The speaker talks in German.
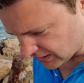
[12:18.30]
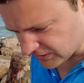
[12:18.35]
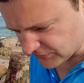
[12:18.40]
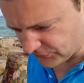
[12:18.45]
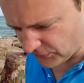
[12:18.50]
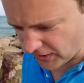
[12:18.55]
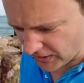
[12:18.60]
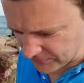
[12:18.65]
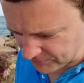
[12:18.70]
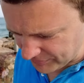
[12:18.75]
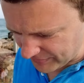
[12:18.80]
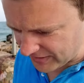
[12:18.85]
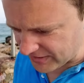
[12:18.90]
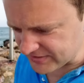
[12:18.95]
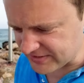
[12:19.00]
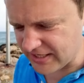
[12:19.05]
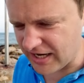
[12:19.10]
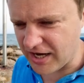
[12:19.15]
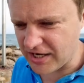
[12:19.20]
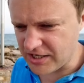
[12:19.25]
Jetzt vor ein
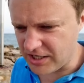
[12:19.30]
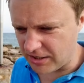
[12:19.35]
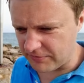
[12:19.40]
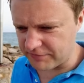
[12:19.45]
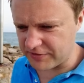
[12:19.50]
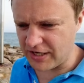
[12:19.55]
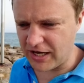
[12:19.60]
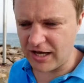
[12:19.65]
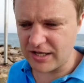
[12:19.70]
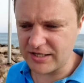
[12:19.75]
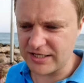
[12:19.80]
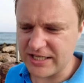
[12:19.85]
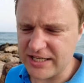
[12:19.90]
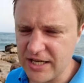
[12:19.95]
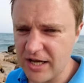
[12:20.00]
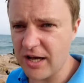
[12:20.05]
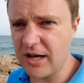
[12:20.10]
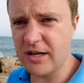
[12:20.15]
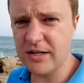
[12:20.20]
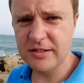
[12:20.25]
paar Tagen haben wir
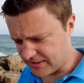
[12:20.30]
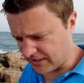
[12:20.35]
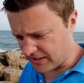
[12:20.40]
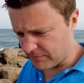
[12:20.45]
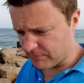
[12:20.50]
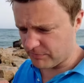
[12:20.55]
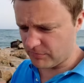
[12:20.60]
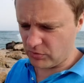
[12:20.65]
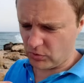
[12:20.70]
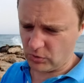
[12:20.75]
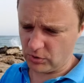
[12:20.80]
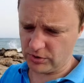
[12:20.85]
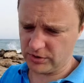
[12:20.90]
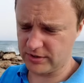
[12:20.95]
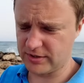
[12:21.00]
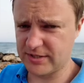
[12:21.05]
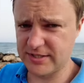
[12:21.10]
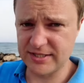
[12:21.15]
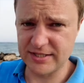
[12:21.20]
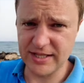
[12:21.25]
Alia, Tim
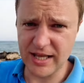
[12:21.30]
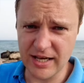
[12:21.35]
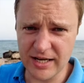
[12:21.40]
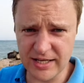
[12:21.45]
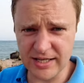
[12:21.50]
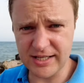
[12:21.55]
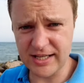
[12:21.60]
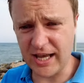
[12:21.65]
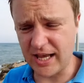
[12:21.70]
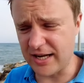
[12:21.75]
und Nelly